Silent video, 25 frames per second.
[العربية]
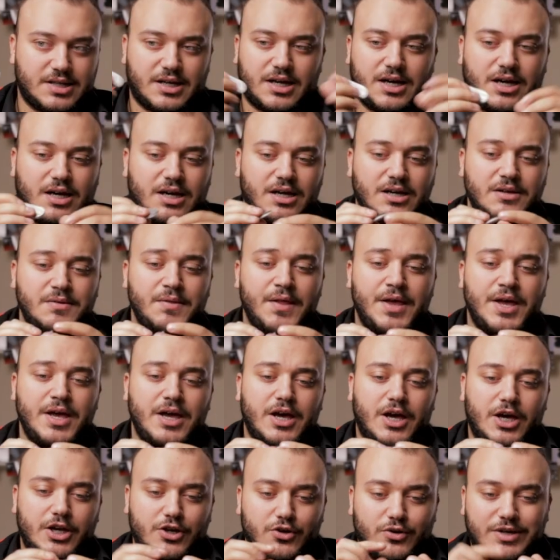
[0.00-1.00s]
صراحه
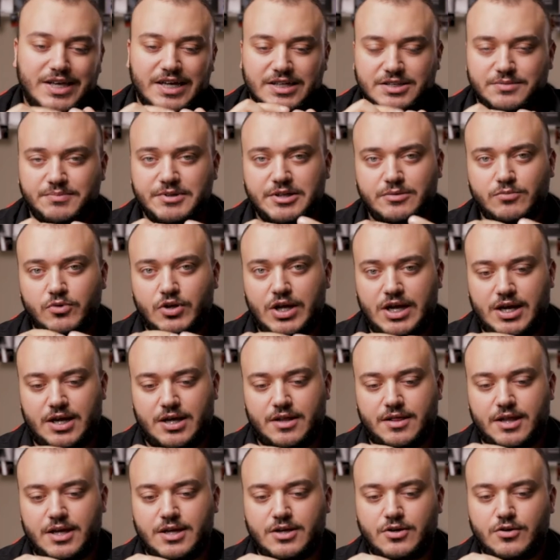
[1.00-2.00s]
انه كاتبين
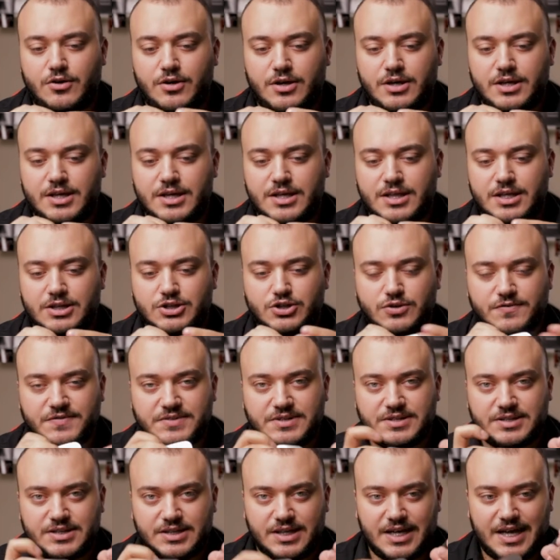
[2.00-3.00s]
ملاحظه انه اذا
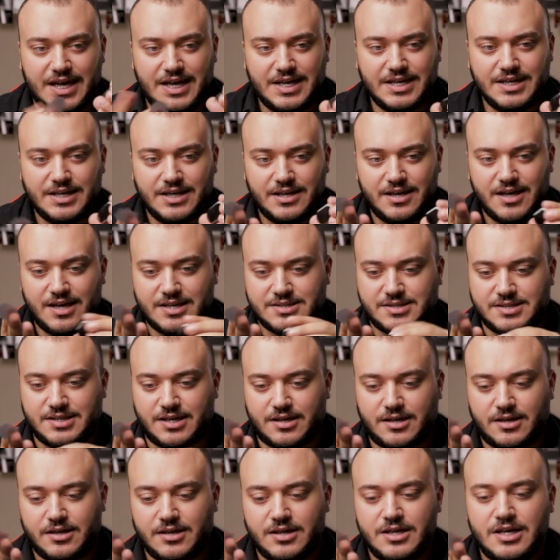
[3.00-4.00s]
شفت هاي
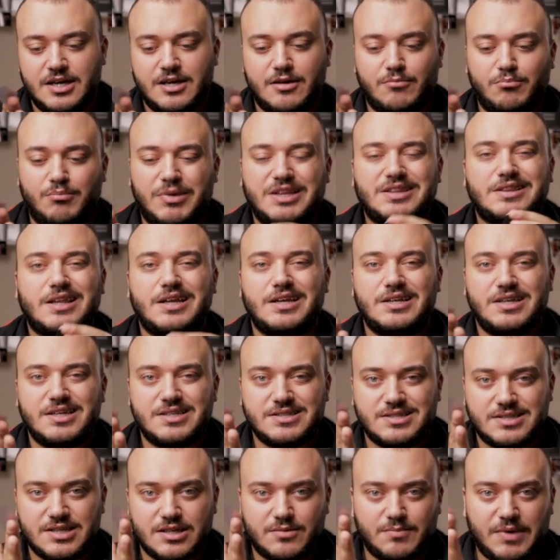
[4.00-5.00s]
اللاصق بطل
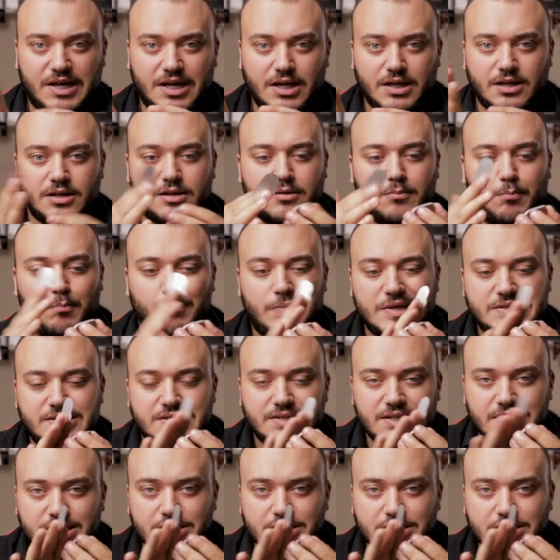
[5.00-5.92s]
يلزق معك بس